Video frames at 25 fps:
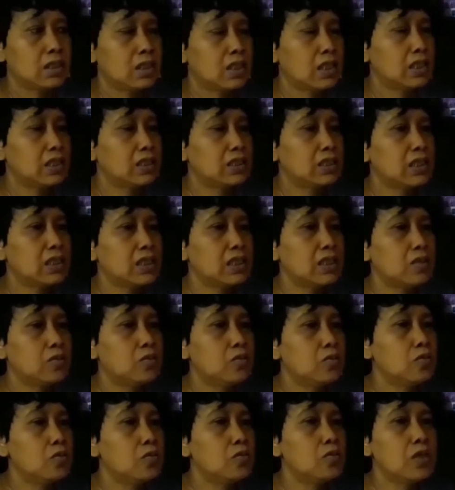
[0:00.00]
Selain
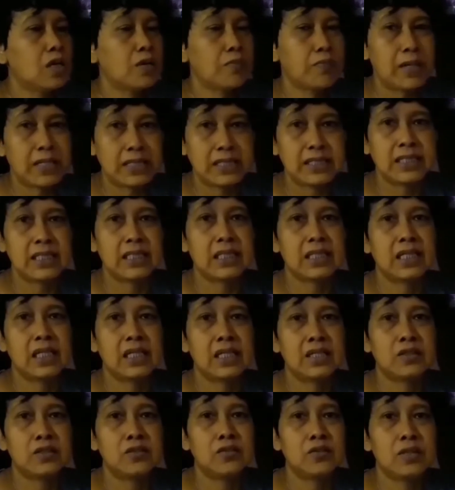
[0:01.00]
terigu gula pasir
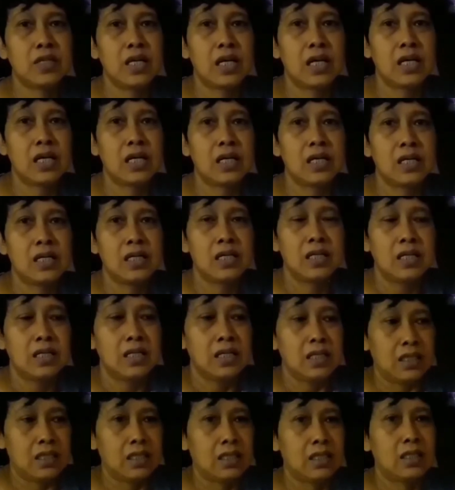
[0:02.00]
naik juga. Naik
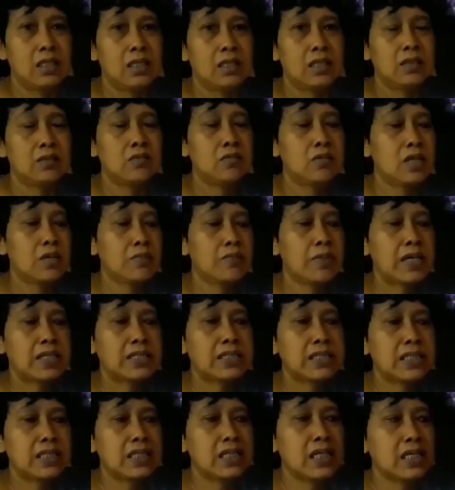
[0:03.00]
juga. Uh, gula
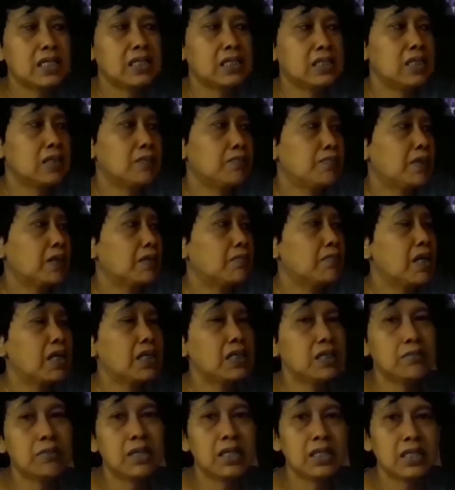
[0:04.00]
pasir naiknya per bal
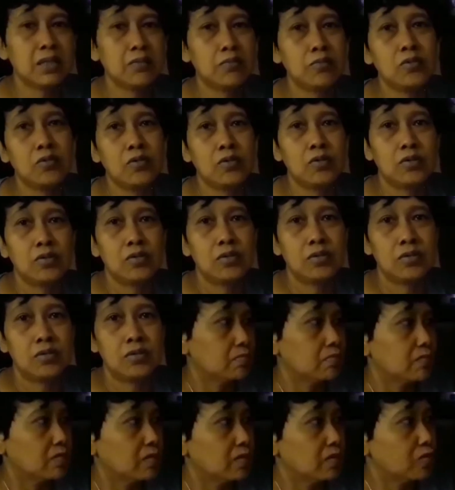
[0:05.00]

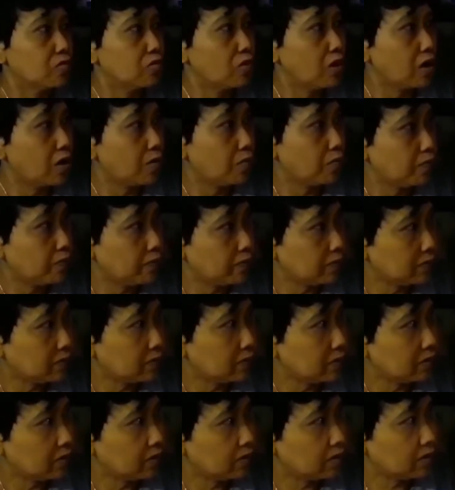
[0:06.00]
5000. Baru dua, tiga hari
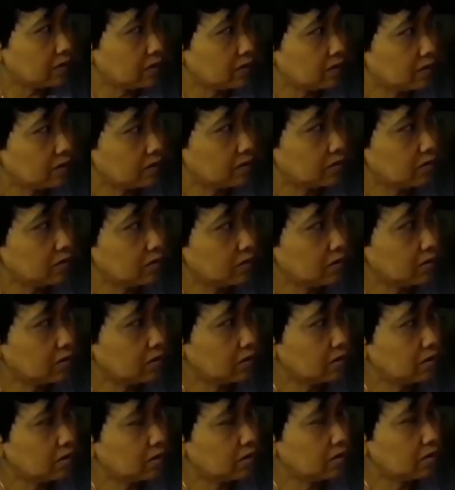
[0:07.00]
ini sih
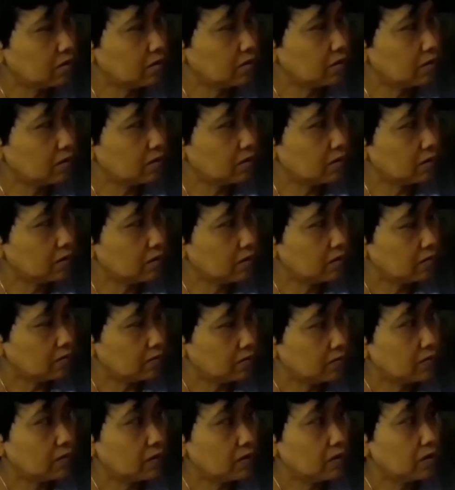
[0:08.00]
kalau gula sama
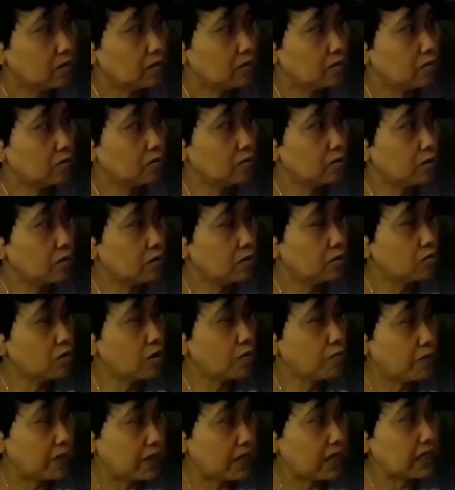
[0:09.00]
terigu baru ada dua,
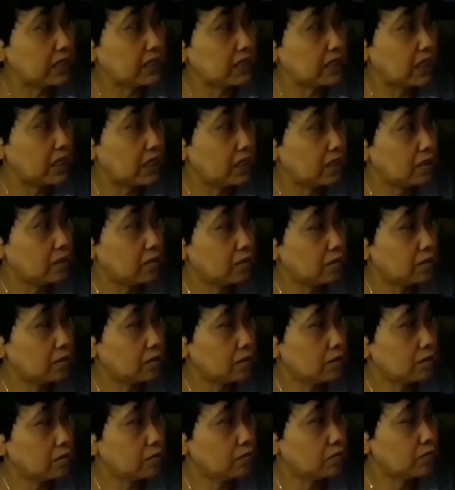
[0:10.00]
dua pekan kalau,
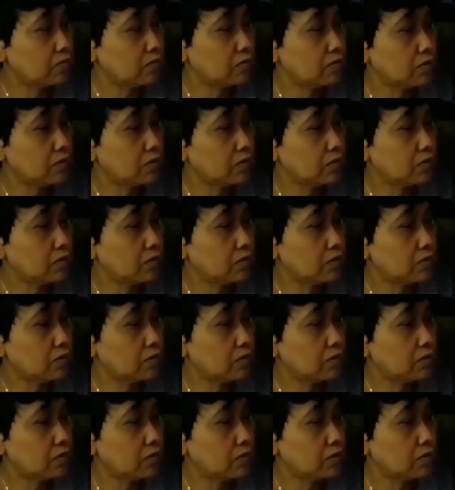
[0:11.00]
ya. Oh, ya. Ke,